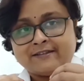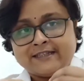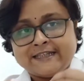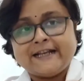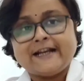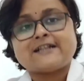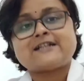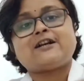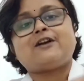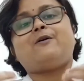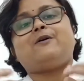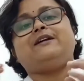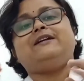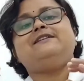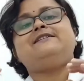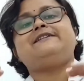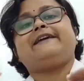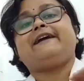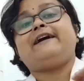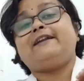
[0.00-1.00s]
জিজ্ঞাসা
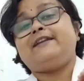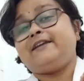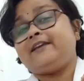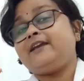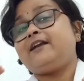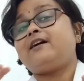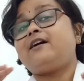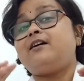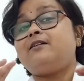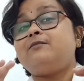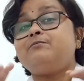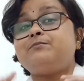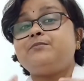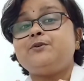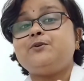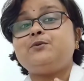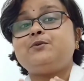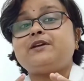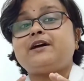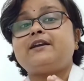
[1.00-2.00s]
করেন যে এখানে কি
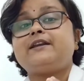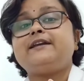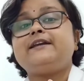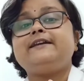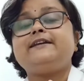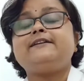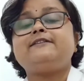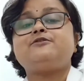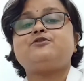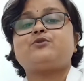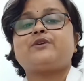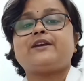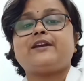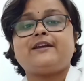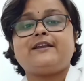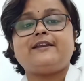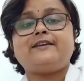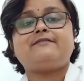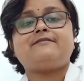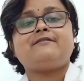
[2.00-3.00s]
কম্পিউটারে
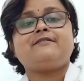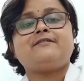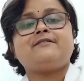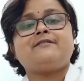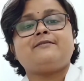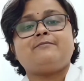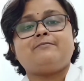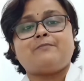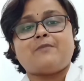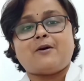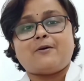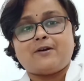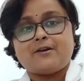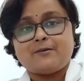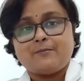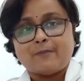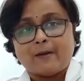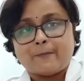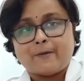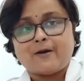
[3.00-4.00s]
চোখের
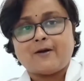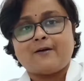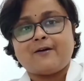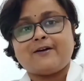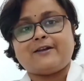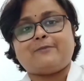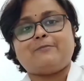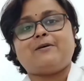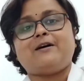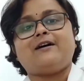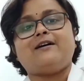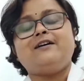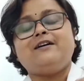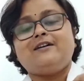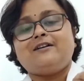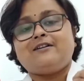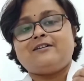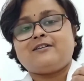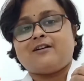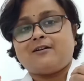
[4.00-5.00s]
পাওয়ার মাপা হয় বা
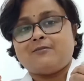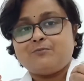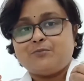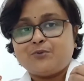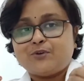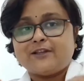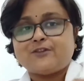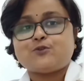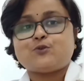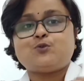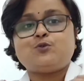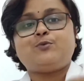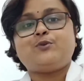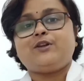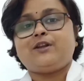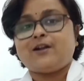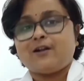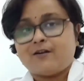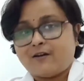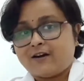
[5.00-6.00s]
কম্পিউটার চক্ষু
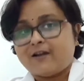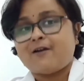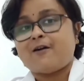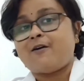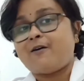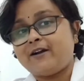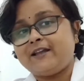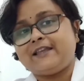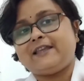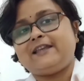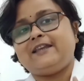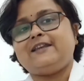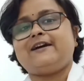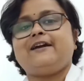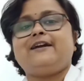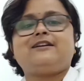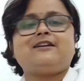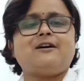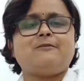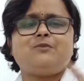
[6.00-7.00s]
পরীক্ষা করা হয়
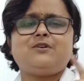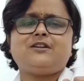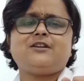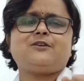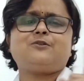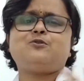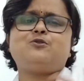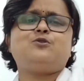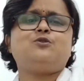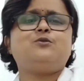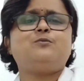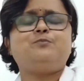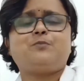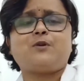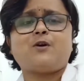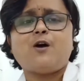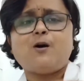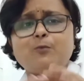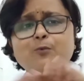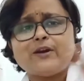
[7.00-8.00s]
কিনা এটা আপনাদের খুব
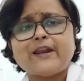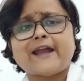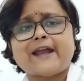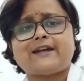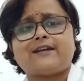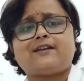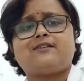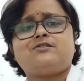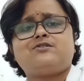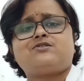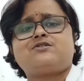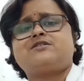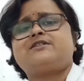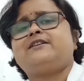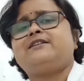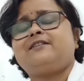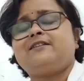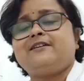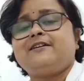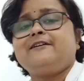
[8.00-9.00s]
কমন একটা
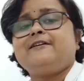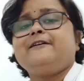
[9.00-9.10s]
কোয়েশ্চেন